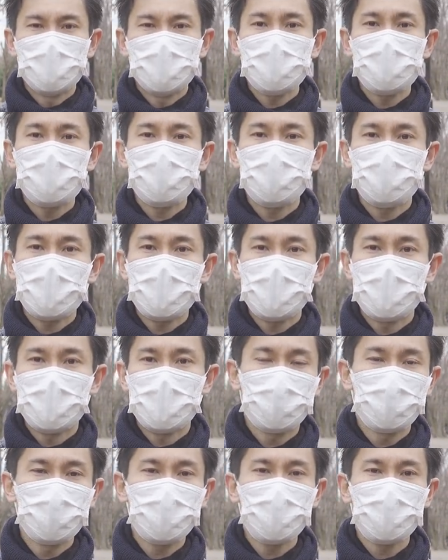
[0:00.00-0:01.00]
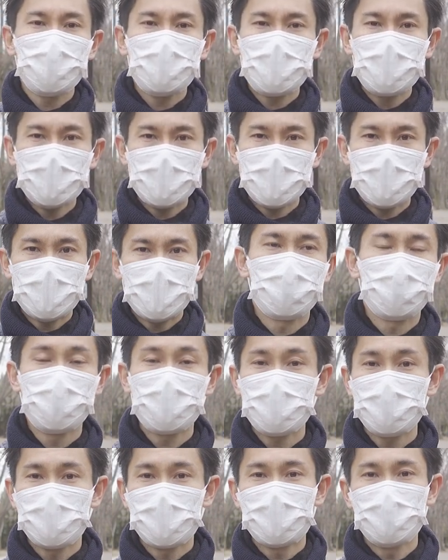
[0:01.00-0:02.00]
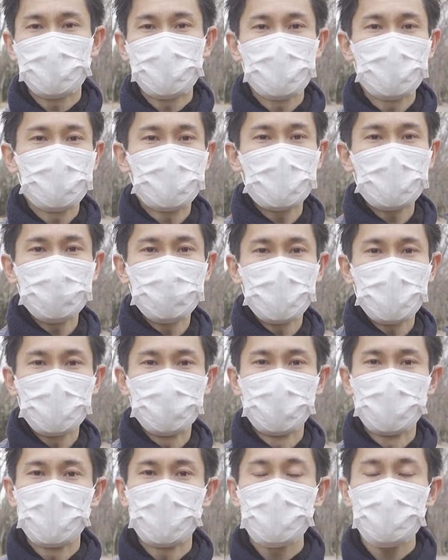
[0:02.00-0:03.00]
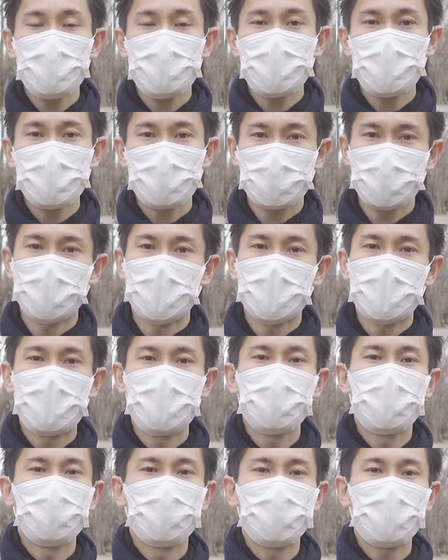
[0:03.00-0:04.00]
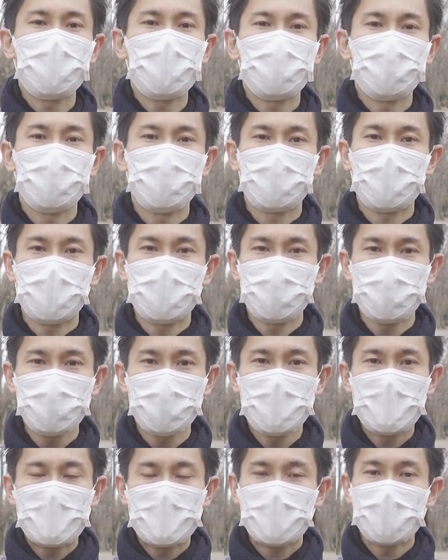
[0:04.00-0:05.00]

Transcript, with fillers: ですので、この状態でこの後説明するテクニックも併用することで一番ボケる状態を